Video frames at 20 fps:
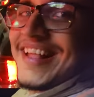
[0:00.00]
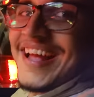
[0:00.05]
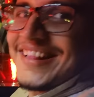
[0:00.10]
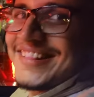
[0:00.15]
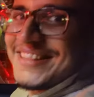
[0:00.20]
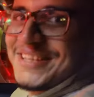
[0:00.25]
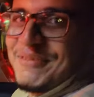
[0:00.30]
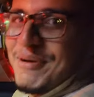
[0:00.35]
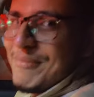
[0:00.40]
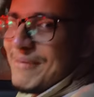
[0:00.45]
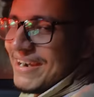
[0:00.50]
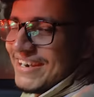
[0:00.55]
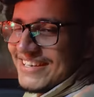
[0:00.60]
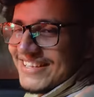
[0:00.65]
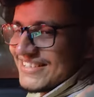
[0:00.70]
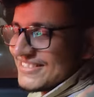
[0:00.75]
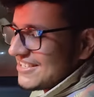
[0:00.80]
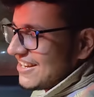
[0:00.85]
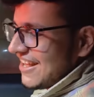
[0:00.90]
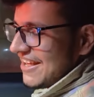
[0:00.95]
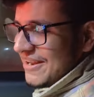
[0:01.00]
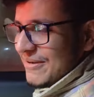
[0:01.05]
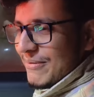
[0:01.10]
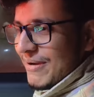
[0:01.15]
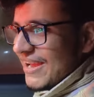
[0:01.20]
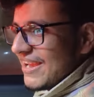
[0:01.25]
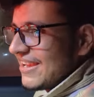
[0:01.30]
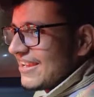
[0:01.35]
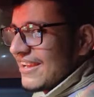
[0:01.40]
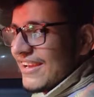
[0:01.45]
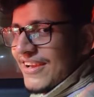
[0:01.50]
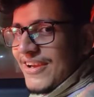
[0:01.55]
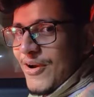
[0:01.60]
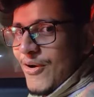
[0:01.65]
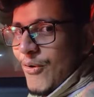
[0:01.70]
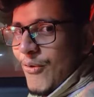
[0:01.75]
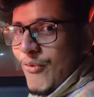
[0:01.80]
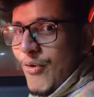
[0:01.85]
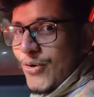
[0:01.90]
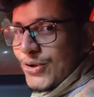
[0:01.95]
साथ नहीं मैं बैठ के चला रहा भाई
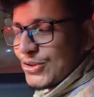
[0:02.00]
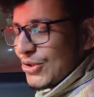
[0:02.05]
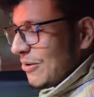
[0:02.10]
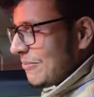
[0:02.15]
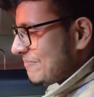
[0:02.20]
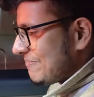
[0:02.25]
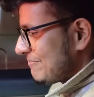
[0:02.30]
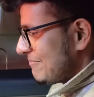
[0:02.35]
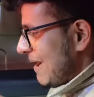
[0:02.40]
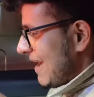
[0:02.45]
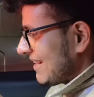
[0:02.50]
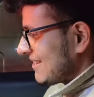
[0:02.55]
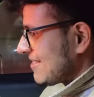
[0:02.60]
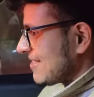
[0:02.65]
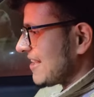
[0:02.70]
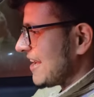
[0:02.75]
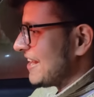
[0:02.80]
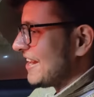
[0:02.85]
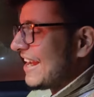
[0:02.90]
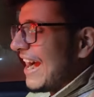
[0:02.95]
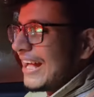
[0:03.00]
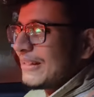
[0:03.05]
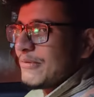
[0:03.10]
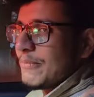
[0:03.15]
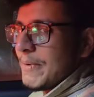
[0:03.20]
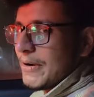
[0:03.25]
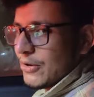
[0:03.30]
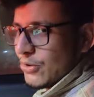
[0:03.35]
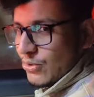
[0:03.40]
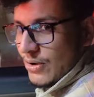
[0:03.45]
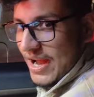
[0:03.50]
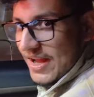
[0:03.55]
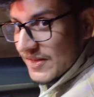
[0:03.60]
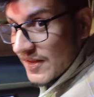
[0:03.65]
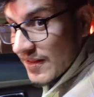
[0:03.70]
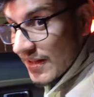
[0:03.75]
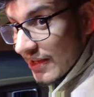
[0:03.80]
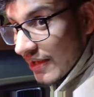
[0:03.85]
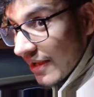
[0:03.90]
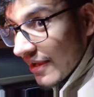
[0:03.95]
वो तो मैं स्टेयरिंग हाथ में पकड़ूंगा
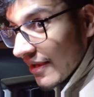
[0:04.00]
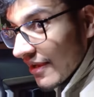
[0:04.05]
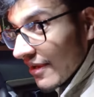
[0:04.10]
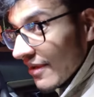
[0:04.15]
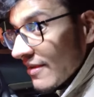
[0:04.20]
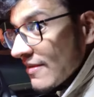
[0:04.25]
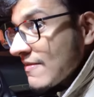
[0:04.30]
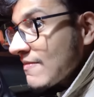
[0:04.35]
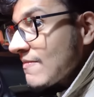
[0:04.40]
ऐसे देखेंगे